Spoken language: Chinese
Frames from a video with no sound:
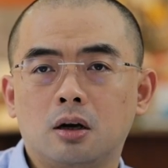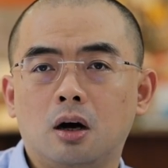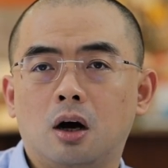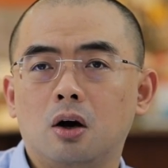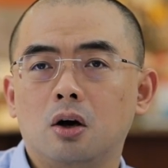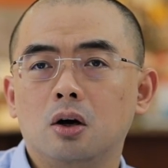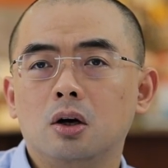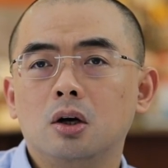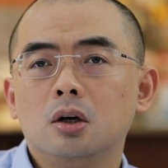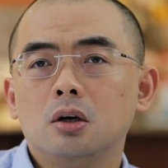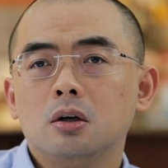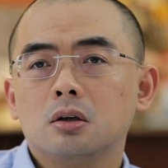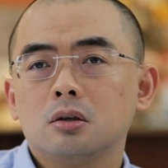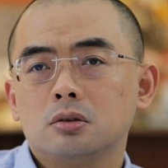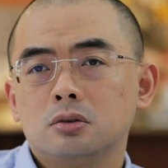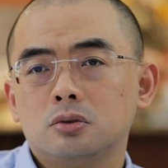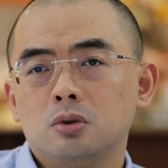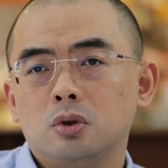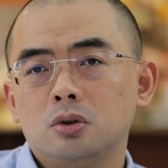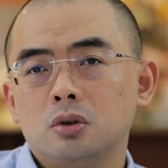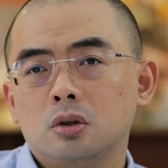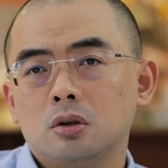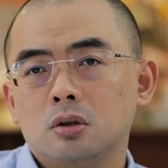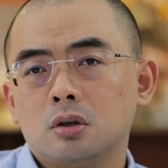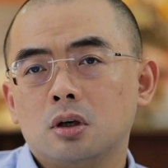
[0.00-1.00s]
告
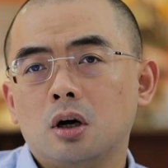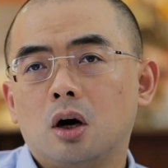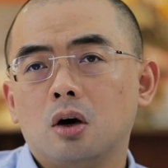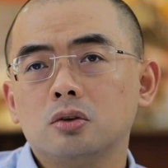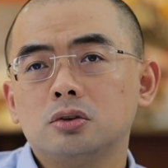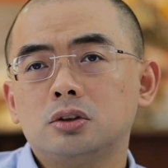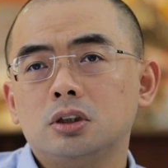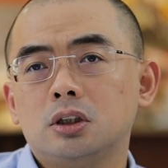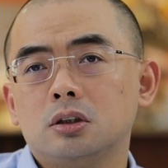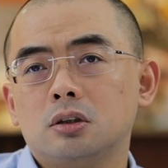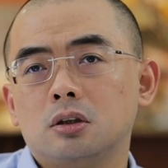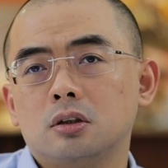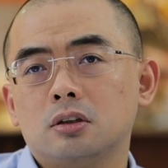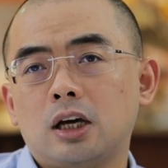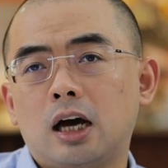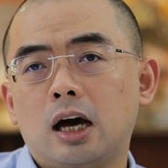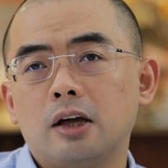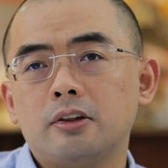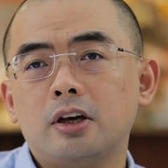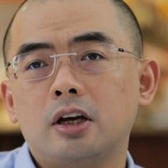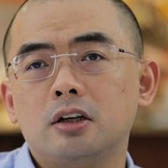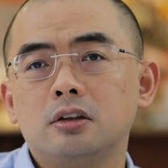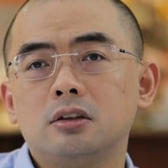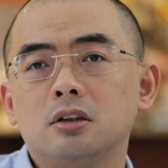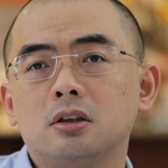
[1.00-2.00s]
也也告这个
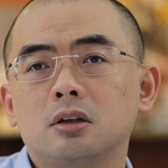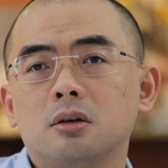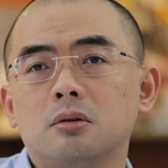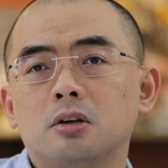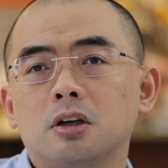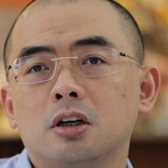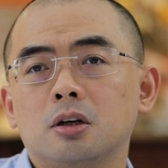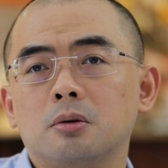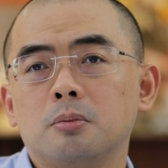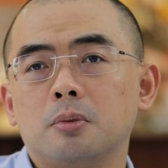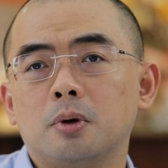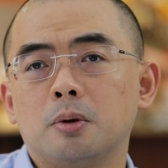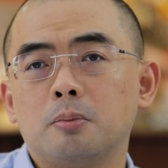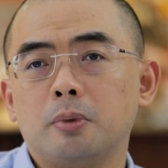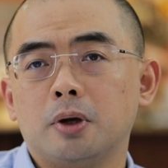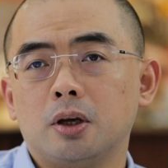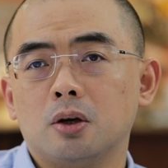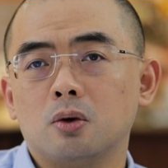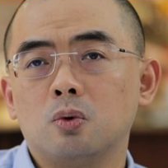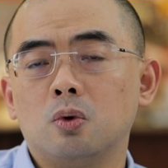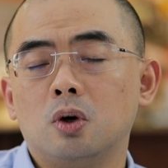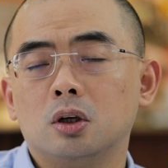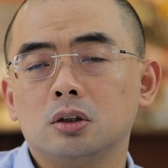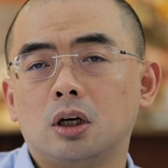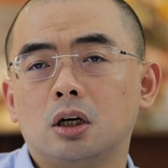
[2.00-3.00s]
他在这个
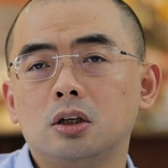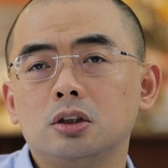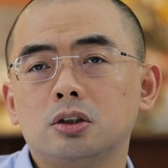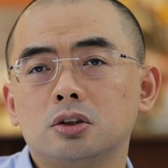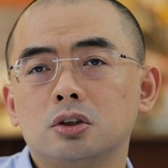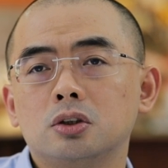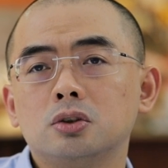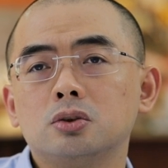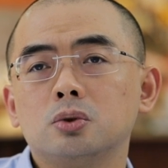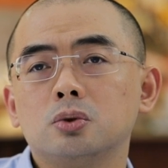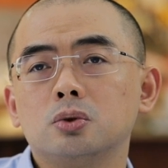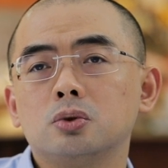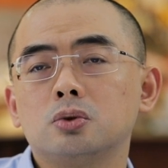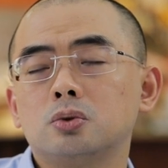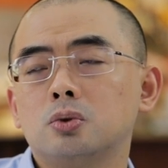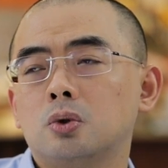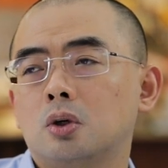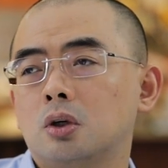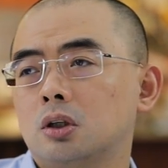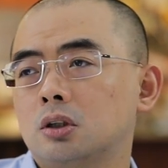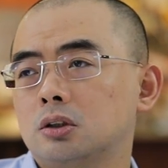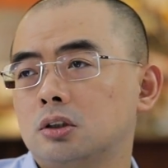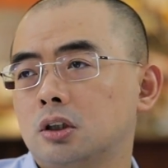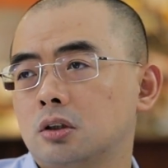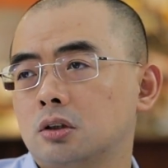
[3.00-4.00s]
美国当时就是
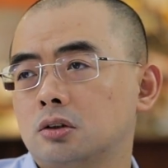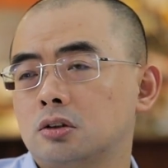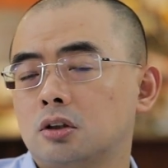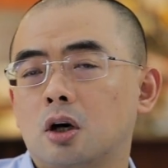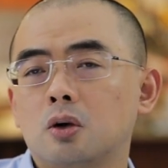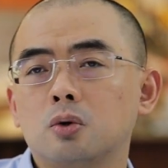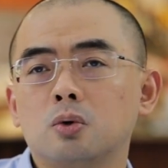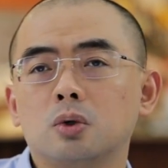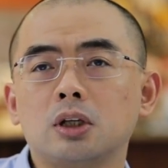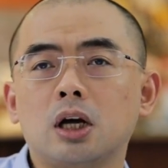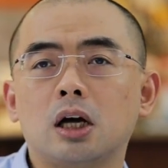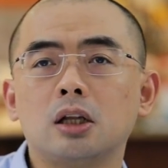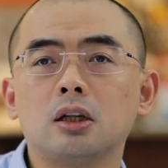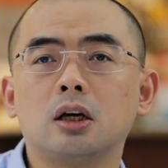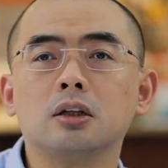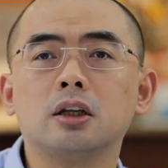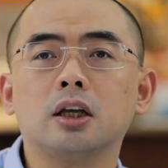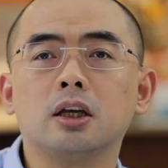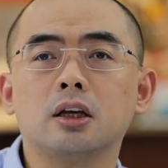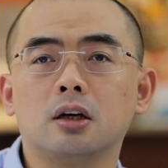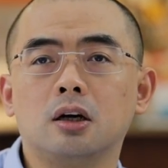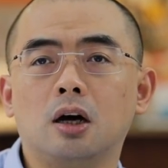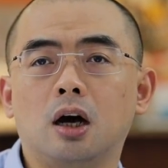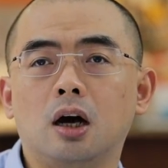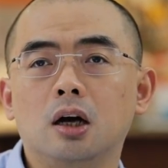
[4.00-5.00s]
说这个照顾他的
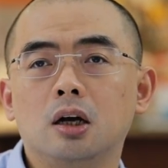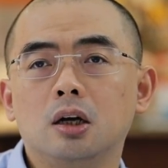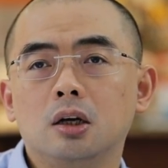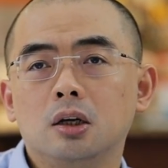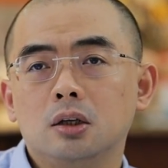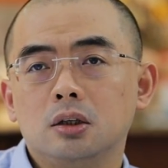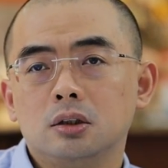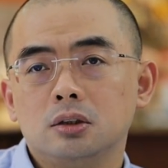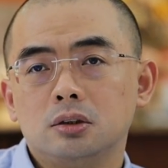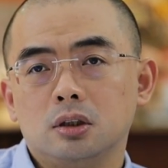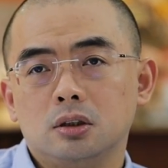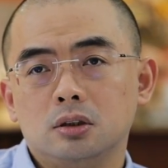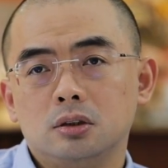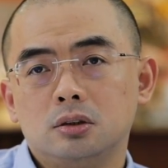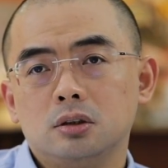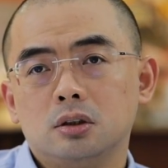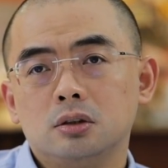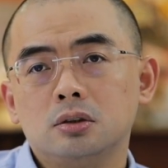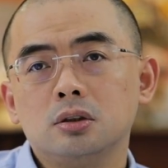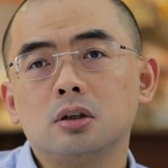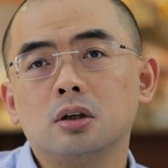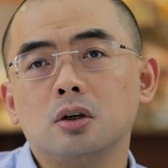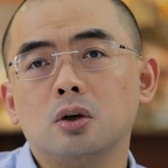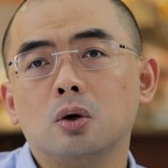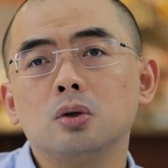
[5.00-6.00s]
那个姓
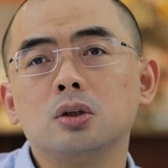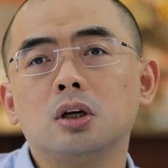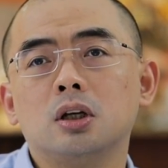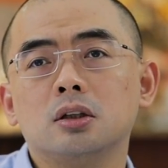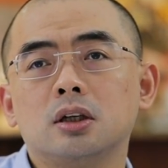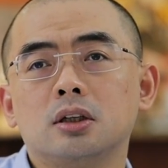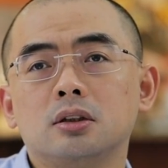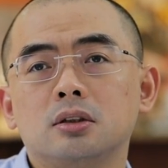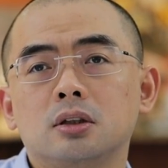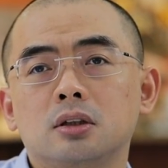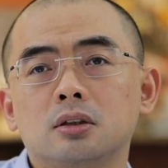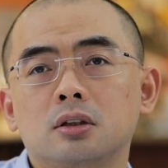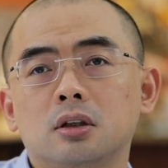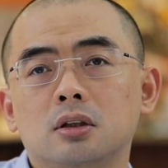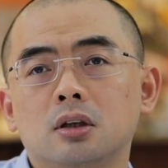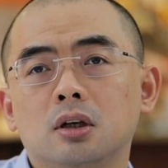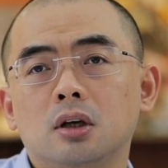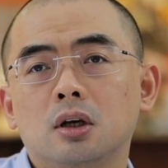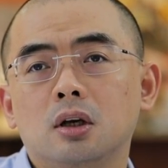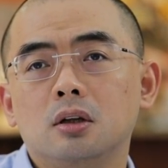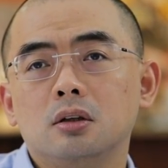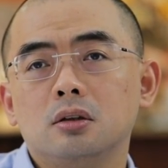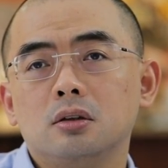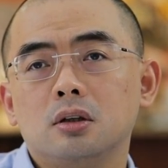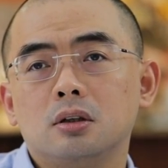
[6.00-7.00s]
姓刘的那那
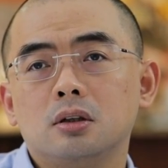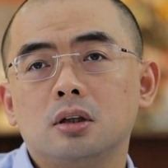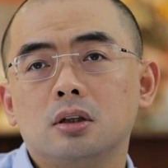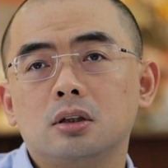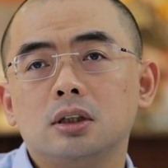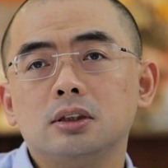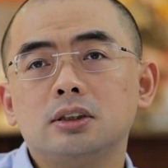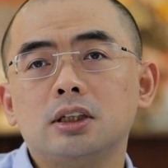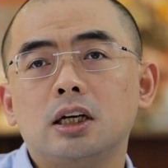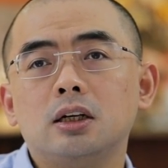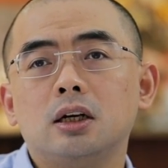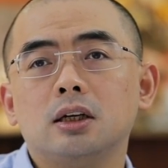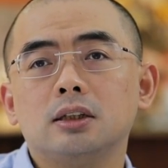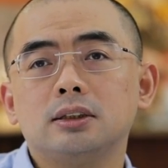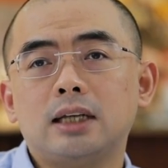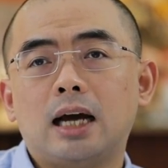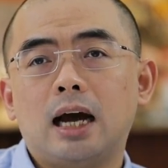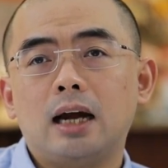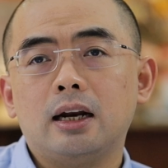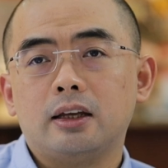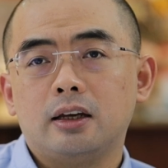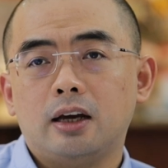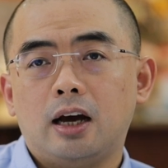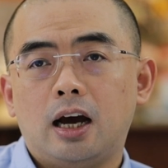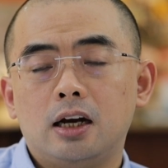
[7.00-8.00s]
那那那先生
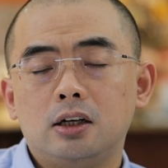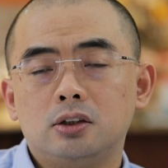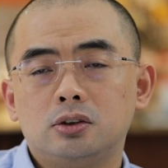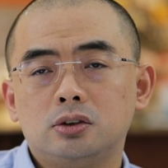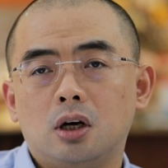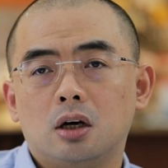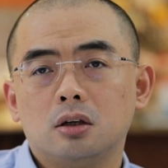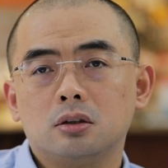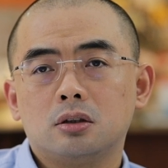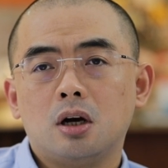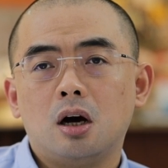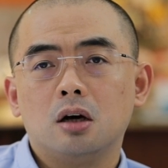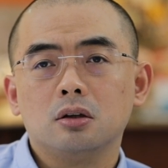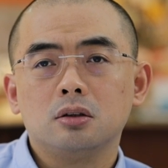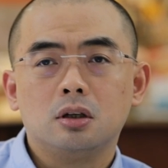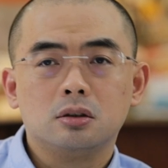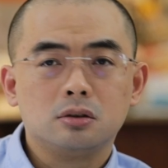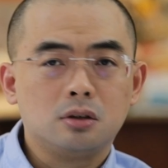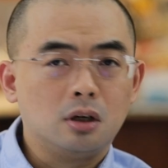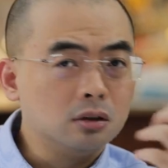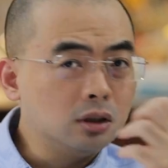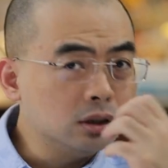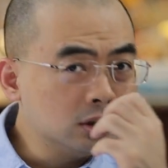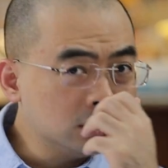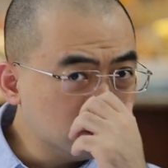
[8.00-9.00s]
家里还告告他
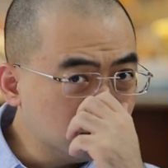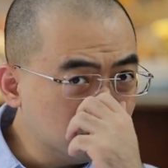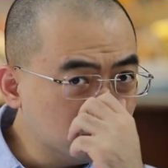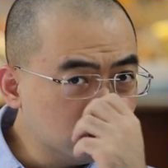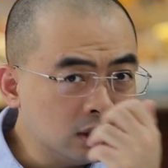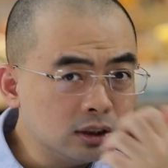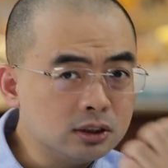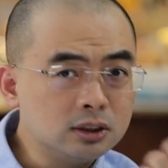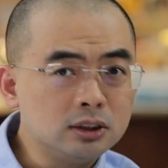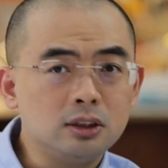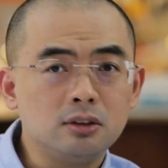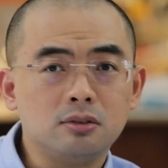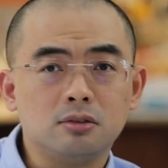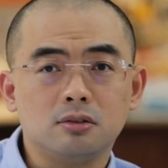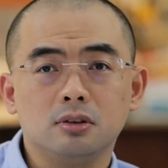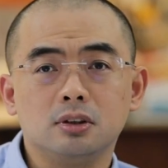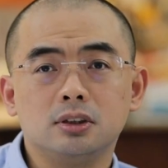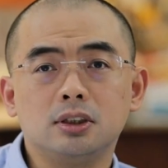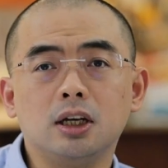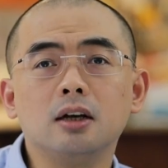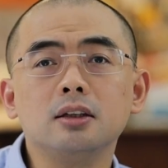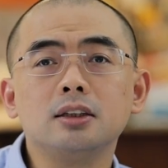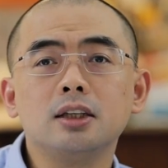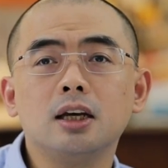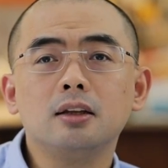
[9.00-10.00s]
高调姓刘那继子
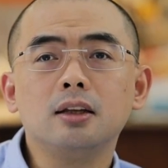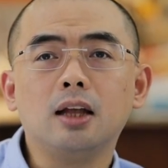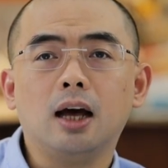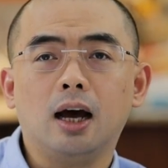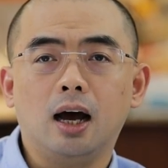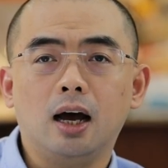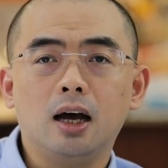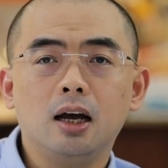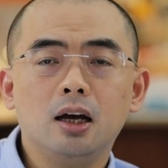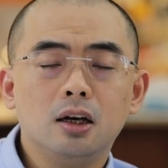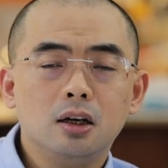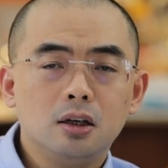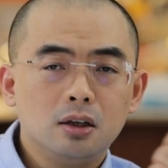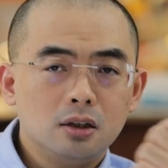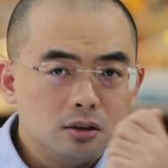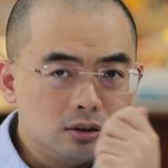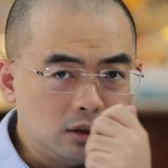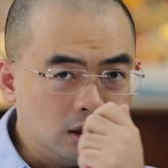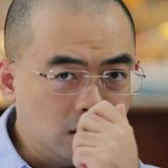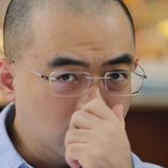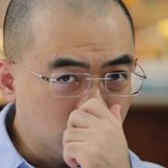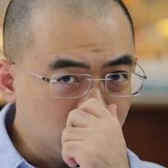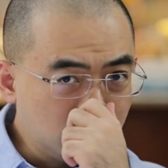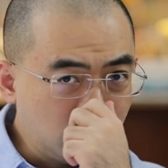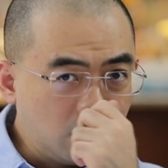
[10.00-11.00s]
强奸他，
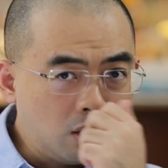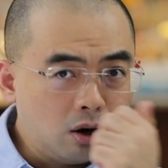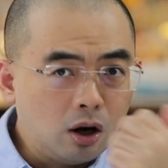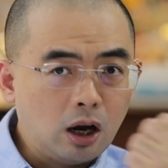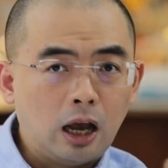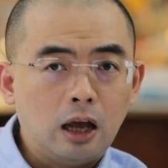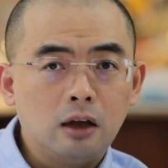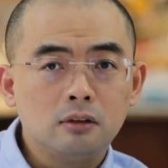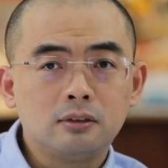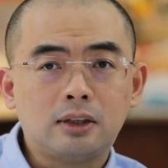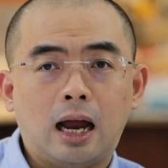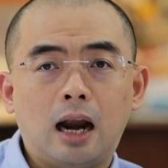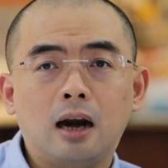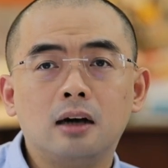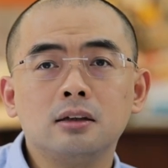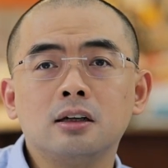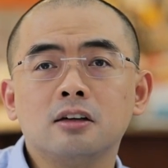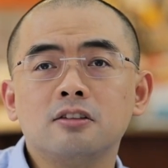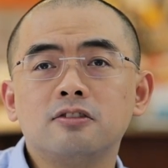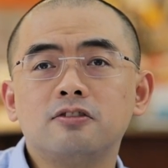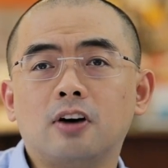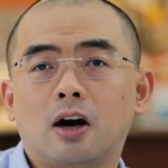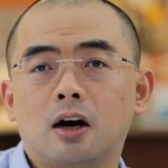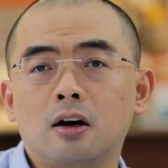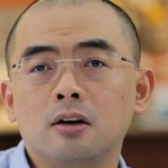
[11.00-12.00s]
然后告还要拿人
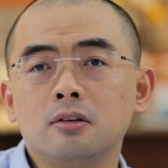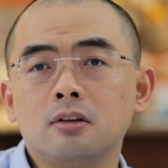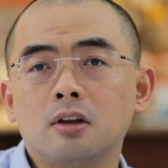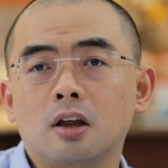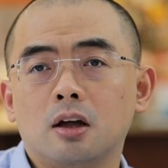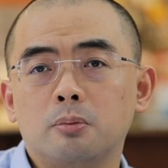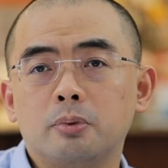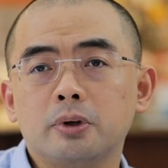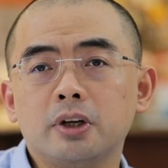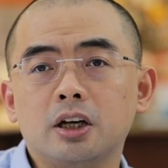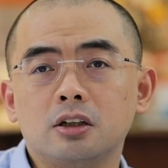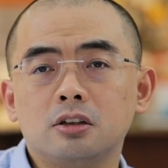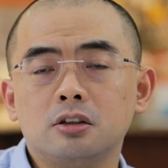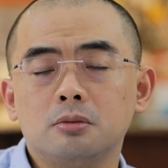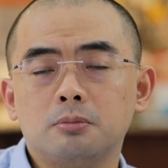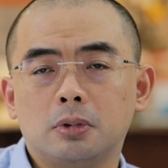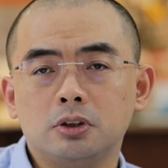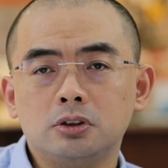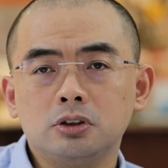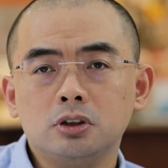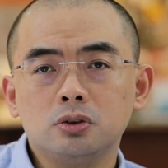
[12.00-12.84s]
家房子不也是吗？